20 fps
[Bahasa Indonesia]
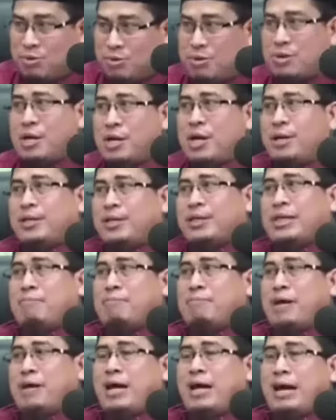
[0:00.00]
tetapi
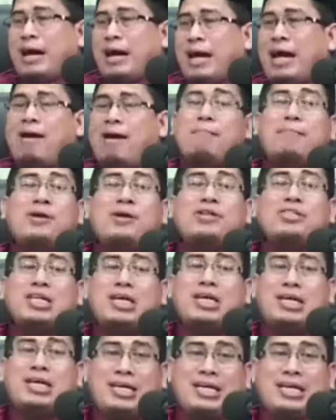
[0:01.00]
adalah
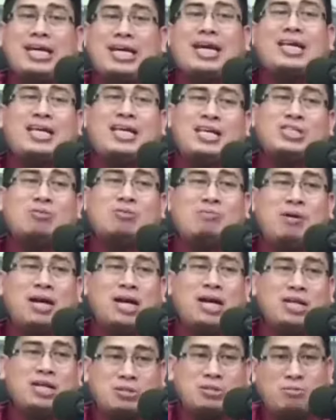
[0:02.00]
menjadikannya sebagai
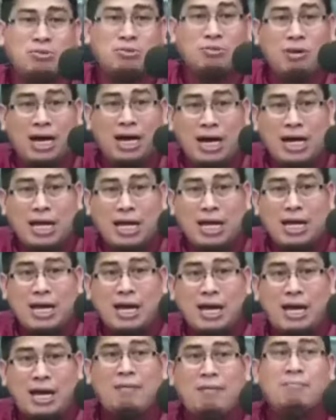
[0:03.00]
sebuah
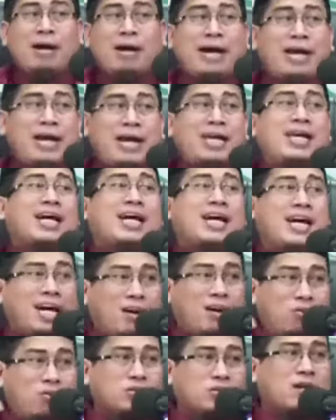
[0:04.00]
ibadah yang
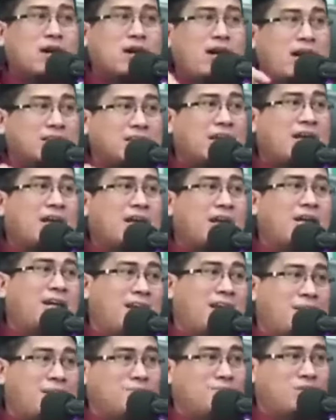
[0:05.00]
harus terlaksana
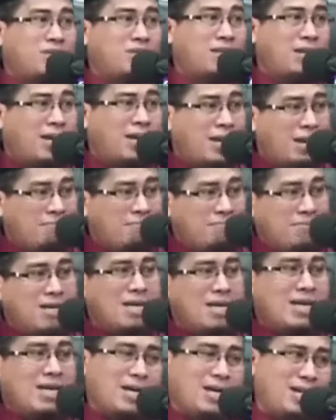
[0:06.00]
dalam setiap
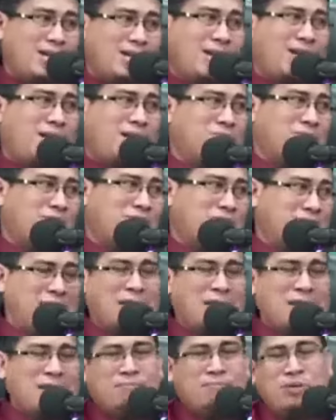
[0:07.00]
dalam
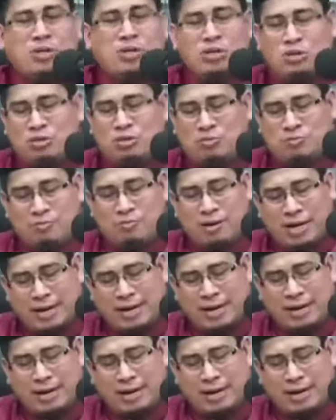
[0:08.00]
setiap Jumat.